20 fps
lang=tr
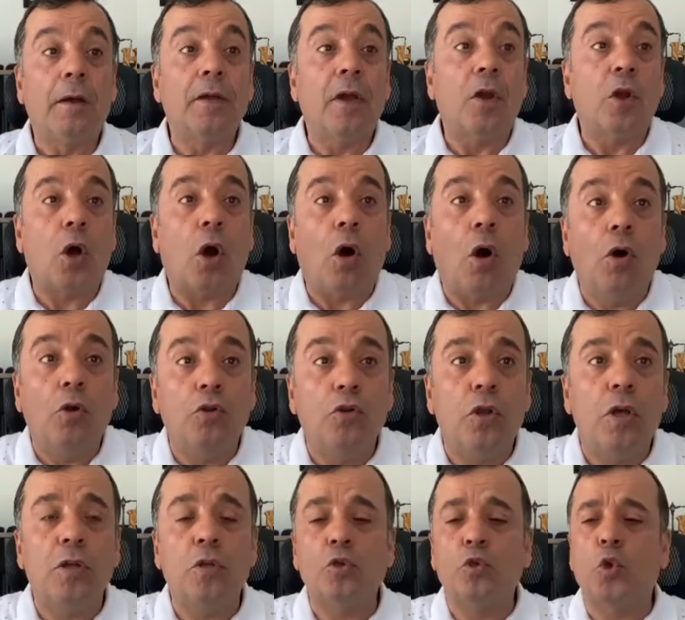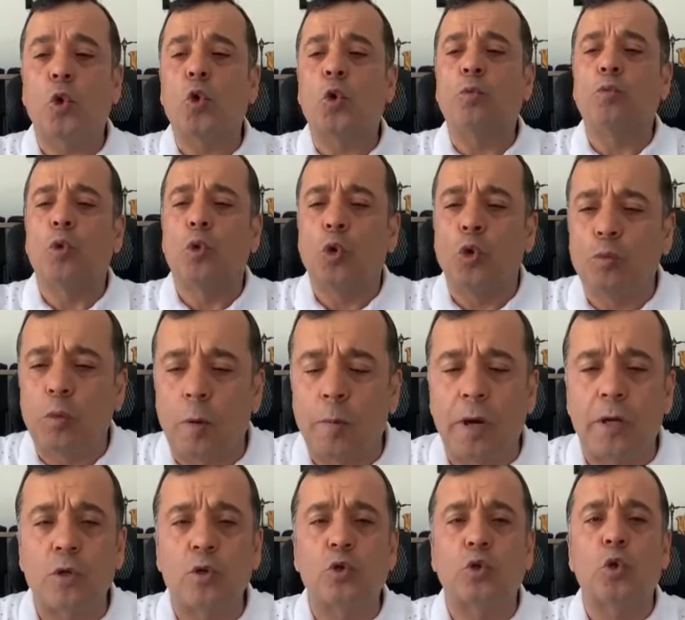Yani annenin sorumluluğu,
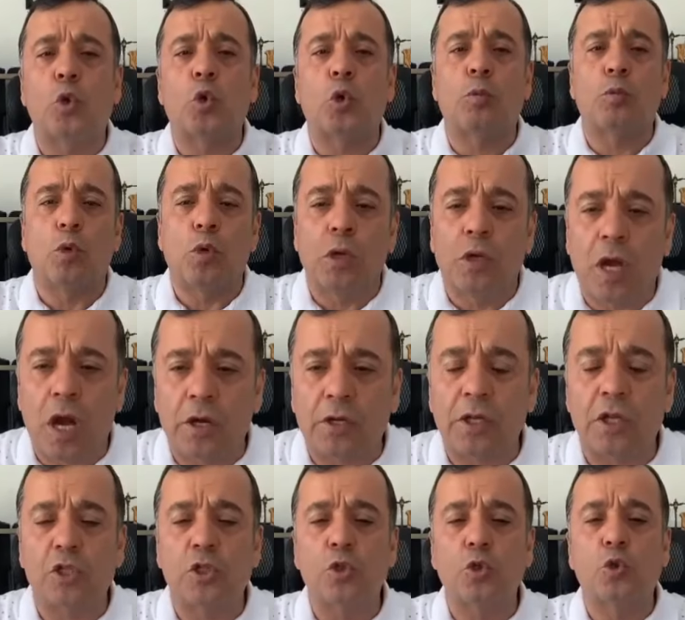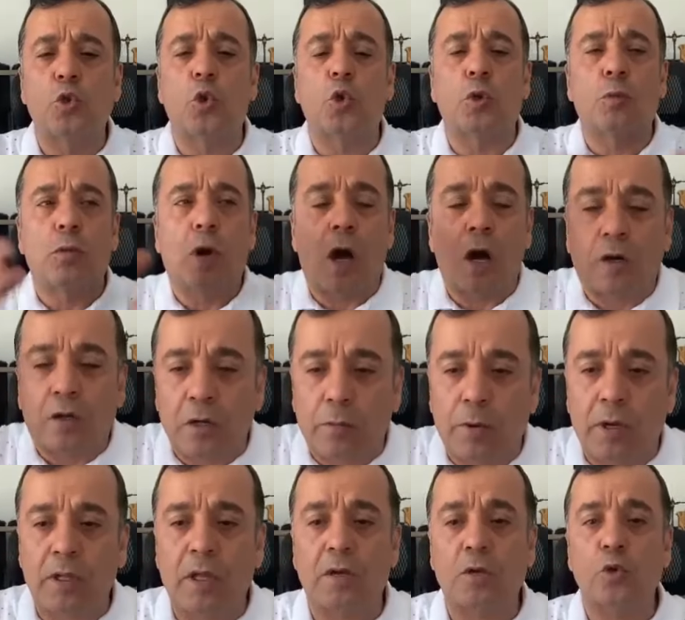babanın sorumluluğu, kardeşin sorumluluğu,
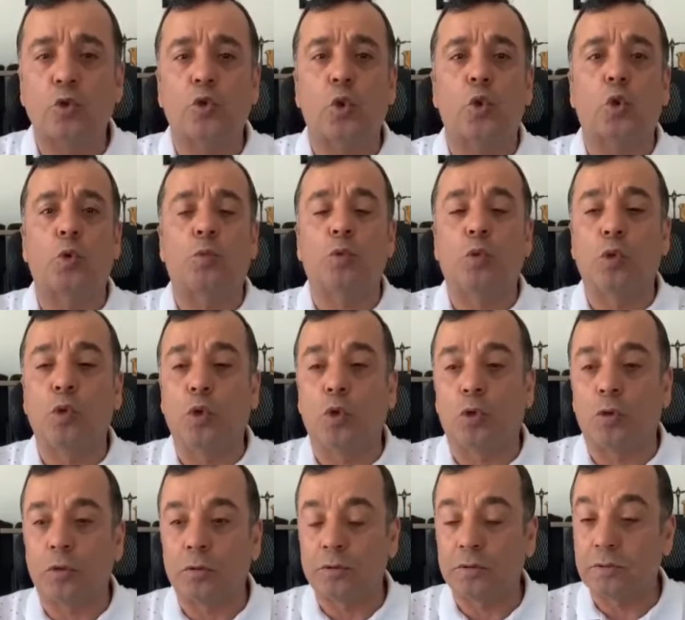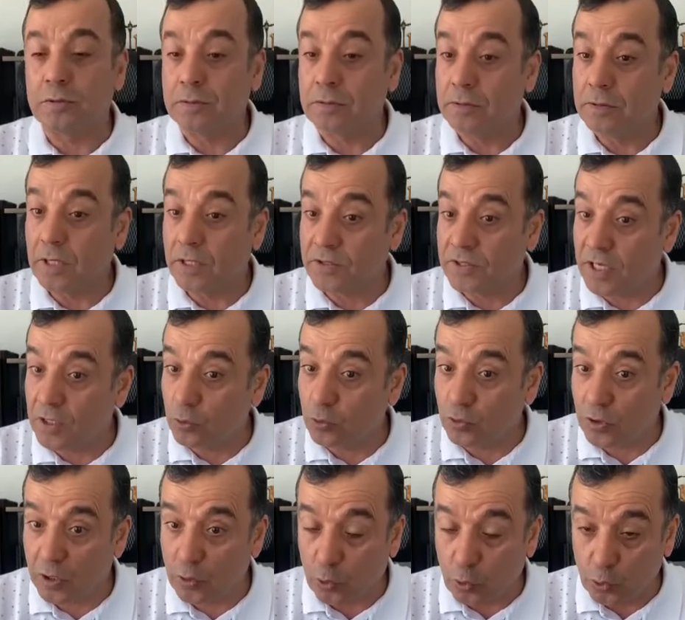akrabaların sorumluluğu. Ya sen
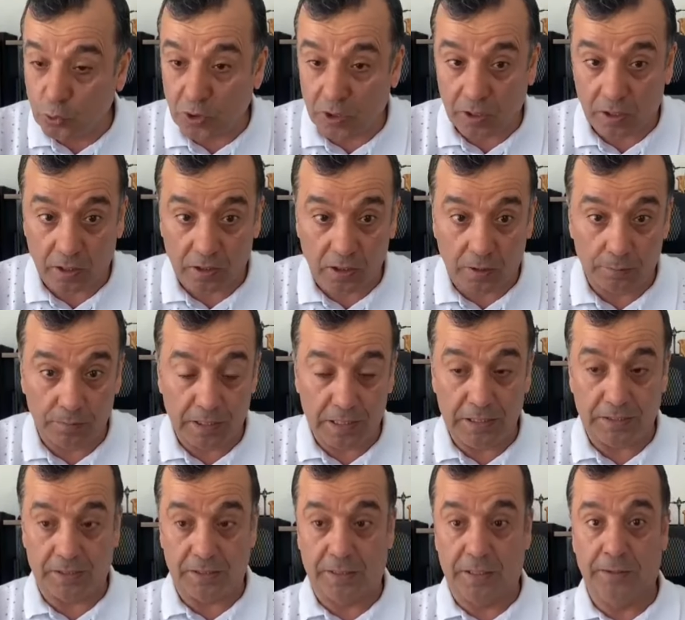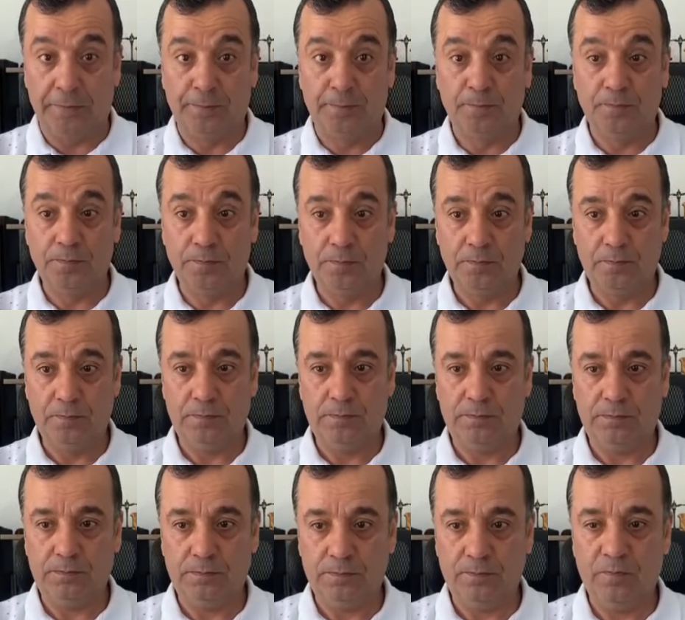dünyayı kurtaran adam değilsen ha.
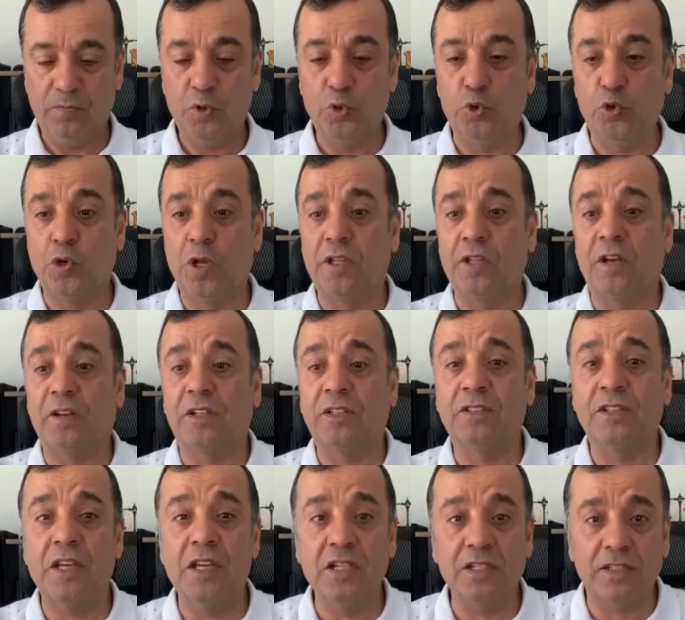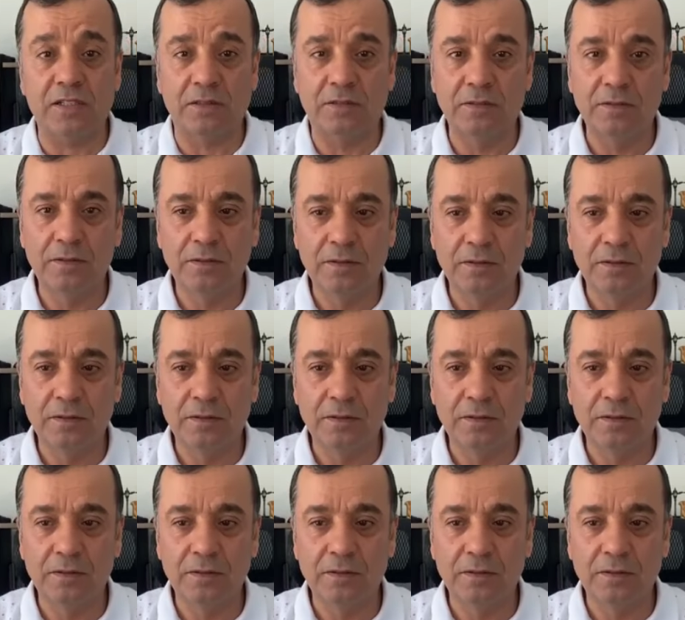Cüneyt Arkın değilsin.